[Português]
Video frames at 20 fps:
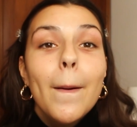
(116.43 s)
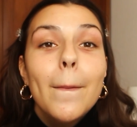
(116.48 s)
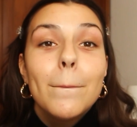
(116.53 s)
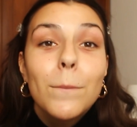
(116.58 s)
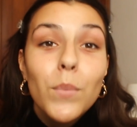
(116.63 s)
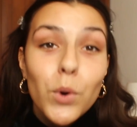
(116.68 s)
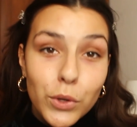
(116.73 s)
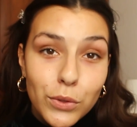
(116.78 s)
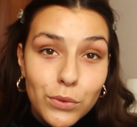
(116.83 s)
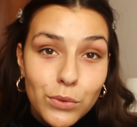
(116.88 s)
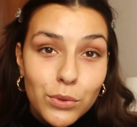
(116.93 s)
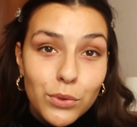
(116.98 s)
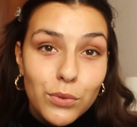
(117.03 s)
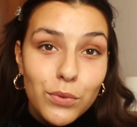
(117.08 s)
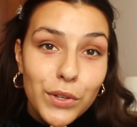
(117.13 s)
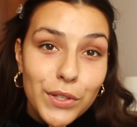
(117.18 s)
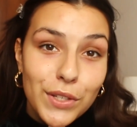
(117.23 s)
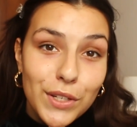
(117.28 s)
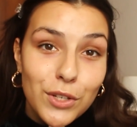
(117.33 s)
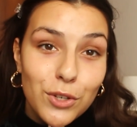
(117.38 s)
muito que
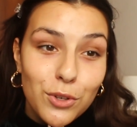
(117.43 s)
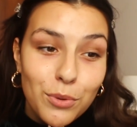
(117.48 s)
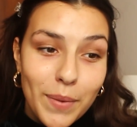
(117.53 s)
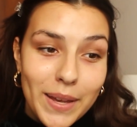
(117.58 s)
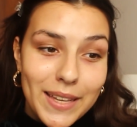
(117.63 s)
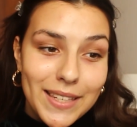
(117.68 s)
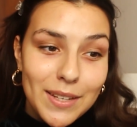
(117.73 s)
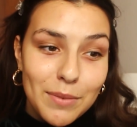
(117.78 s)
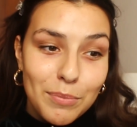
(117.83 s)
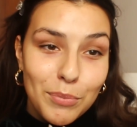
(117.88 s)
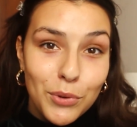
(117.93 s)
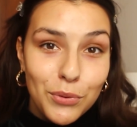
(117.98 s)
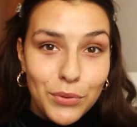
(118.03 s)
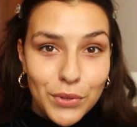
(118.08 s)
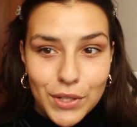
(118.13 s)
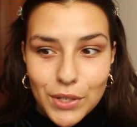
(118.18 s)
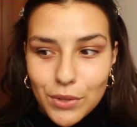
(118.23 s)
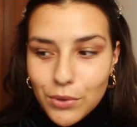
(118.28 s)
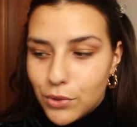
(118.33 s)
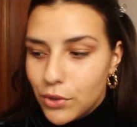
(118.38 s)
vocês comecem por
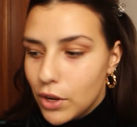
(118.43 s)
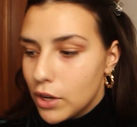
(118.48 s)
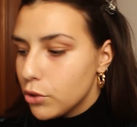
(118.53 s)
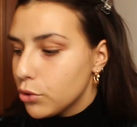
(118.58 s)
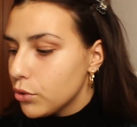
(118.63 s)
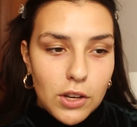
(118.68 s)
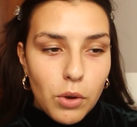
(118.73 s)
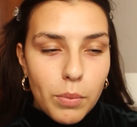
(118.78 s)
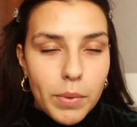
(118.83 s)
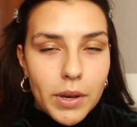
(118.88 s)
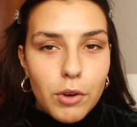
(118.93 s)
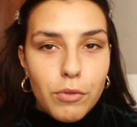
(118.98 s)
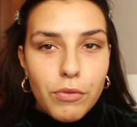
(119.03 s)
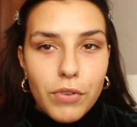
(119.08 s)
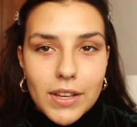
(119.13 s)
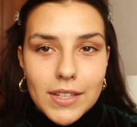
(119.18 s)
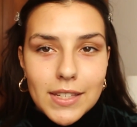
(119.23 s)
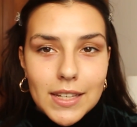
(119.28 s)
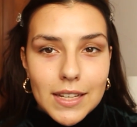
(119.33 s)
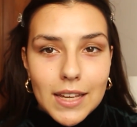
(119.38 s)
fazer os olhos. Como é que eu
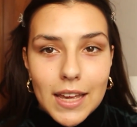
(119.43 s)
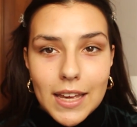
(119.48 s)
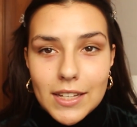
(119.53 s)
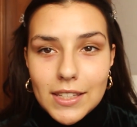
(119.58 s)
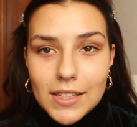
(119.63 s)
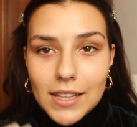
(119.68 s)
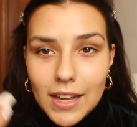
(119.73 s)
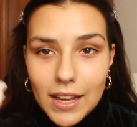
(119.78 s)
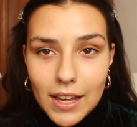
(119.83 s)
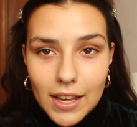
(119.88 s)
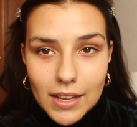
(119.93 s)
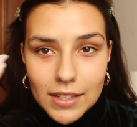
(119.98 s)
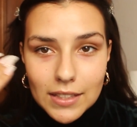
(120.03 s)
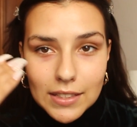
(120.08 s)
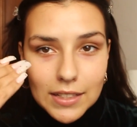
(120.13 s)
faço esta